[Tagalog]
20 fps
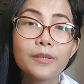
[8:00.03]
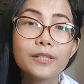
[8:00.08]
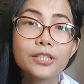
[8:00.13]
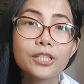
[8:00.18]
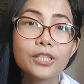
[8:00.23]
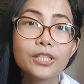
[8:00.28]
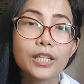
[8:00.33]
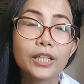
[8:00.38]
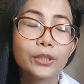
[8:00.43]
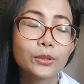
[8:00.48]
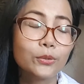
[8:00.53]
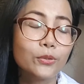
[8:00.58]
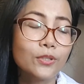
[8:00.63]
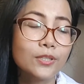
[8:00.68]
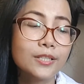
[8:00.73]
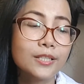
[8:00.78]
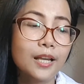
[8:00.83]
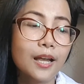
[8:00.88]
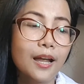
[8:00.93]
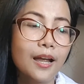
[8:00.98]
yung mag-check
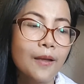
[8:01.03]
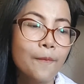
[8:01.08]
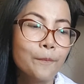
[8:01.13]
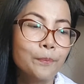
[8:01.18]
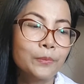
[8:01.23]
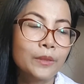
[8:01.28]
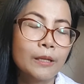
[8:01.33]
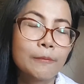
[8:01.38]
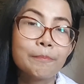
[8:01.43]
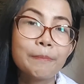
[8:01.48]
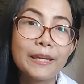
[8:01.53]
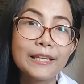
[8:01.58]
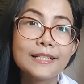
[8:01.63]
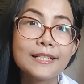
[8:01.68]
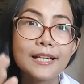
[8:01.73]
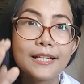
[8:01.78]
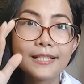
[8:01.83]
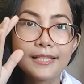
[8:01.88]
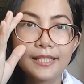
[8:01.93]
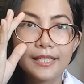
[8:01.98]
dun sa
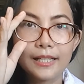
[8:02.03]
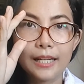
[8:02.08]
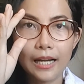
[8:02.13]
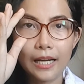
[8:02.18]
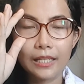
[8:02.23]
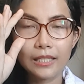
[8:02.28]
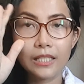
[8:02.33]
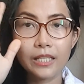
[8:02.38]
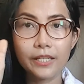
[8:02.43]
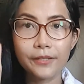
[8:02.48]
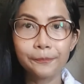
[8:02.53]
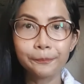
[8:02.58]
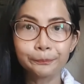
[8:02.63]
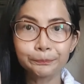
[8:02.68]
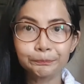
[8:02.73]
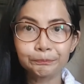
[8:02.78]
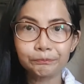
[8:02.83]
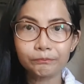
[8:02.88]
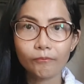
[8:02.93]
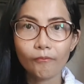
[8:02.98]
pieces ni Riley.
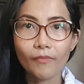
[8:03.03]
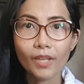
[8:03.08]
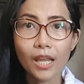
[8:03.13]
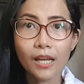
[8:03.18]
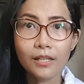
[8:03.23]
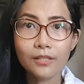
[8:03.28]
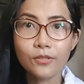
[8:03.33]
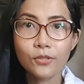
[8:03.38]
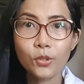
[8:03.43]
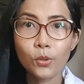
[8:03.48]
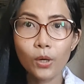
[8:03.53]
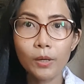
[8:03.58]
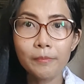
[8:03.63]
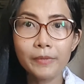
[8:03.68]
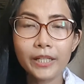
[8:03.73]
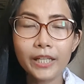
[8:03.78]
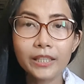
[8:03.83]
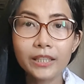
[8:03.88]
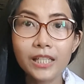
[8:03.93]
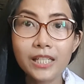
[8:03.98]
So, ang
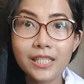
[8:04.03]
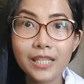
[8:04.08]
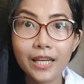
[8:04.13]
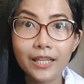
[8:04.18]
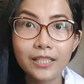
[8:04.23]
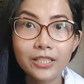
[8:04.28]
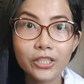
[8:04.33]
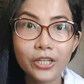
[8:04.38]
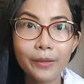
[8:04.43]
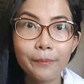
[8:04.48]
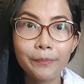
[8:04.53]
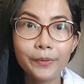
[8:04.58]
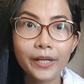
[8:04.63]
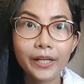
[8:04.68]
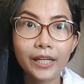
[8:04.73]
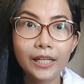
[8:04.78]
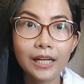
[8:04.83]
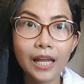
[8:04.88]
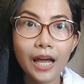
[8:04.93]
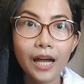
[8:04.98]
maganda dyan,
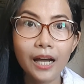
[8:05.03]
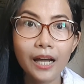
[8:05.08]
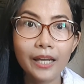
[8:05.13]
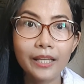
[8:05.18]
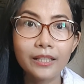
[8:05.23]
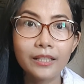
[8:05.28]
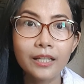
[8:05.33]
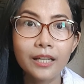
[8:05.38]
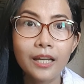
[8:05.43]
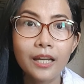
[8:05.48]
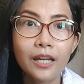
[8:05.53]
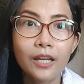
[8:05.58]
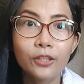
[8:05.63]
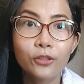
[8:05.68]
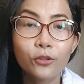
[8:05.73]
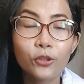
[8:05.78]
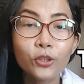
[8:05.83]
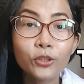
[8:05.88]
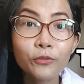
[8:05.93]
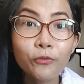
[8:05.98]
syempre, kailangan
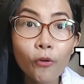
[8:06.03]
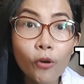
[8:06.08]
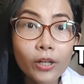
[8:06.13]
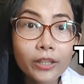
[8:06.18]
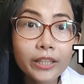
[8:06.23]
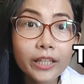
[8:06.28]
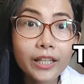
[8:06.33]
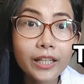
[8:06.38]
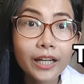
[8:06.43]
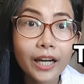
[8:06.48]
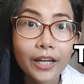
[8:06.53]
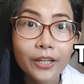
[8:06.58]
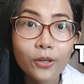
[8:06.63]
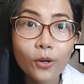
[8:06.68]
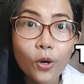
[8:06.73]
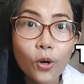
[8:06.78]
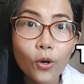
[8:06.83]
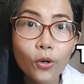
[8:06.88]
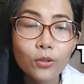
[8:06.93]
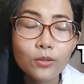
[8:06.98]
truthful din
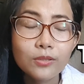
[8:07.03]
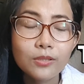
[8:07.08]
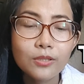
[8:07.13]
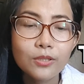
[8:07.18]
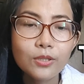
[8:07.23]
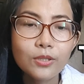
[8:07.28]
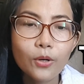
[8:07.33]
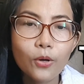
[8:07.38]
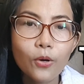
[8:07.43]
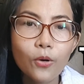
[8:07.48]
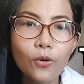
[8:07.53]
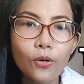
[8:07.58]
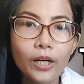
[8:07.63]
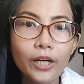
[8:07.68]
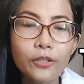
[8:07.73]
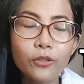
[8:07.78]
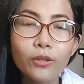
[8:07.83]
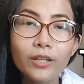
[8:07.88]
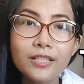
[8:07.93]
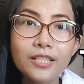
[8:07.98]
kayo. So,
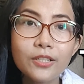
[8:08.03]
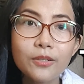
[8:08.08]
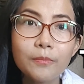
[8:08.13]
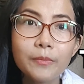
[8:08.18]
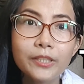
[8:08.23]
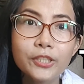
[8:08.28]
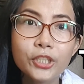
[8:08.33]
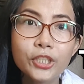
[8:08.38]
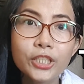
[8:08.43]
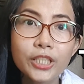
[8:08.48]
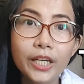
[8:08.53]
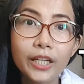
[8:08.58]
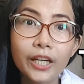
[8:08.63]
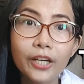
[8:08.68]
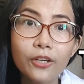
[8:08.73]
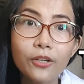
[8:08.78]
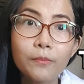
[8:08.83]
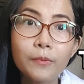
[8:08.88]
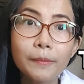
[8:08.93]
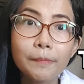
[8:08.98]
kayo kasi yung mag-check,
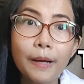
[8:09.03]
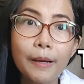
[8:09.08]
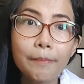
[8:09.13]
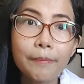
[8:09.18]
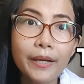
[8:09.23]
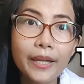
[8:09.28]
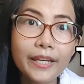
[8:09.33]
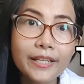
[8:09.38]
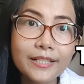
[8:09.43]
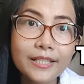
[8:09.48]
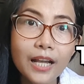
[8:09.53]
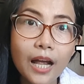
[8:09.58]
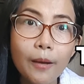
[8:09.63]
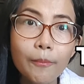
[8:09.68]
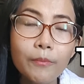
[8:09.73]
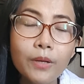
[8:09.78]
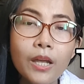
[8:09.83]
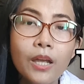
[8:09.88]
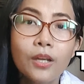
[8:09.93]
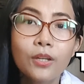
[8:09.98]
kayo yung
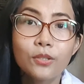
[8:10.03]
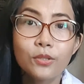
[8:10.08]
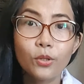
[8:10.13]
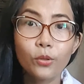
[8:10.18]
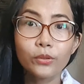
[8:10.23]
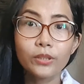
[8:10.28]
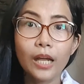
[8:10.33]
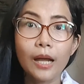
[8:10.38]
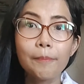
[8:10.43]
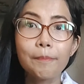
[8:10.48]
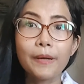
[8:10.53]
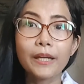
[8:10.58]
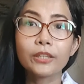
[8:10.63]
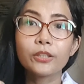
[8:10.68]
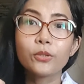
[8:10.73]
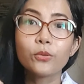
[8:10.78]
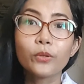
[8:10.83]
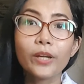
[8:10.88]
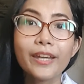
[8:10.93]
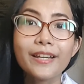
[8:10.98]
magpapa-exam. So,
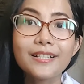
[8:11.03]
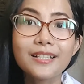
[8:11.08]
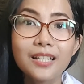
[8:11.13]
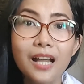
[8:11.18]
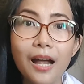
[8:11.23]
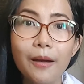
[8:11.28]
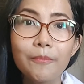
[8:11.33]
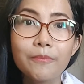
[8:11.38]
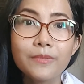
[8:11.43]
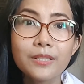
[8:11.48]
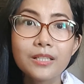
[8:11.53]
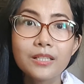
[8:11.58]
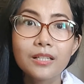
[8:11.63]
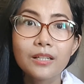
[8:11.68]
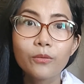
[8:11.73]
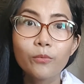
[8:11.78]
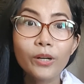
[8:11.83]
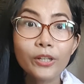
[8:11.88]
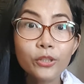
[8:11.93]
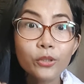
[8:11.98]
dapat yung exams,
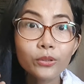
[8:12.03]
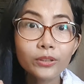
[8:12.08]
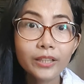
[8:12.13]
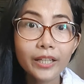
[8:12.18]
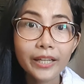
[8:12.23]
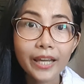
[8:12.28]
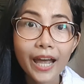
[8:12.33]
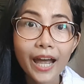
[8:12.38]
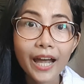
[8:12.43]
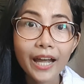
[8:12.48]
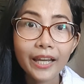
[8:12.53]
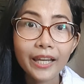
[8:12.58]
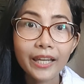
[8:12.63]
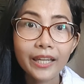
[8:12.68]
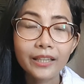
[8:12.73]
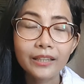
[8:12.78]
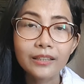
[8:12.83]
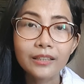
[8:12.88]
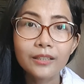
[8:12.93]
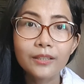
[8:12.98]
huwag niyong
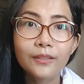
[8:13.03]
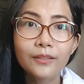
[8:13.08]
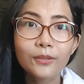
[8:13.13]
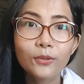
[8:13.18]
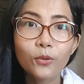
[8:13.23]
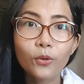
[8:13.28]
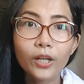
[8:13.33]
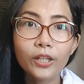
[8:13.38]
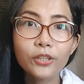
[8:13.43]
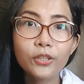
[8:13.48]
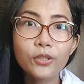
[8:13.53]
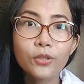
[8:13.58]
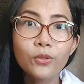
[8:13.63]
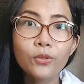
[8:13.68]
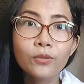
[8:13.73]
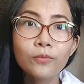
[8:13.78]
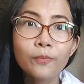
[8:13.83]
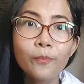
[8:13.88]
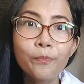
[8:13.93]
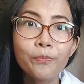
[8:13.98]
dayain. Kung ano
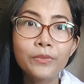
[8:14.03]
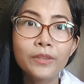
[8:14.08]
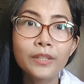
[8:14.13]
yung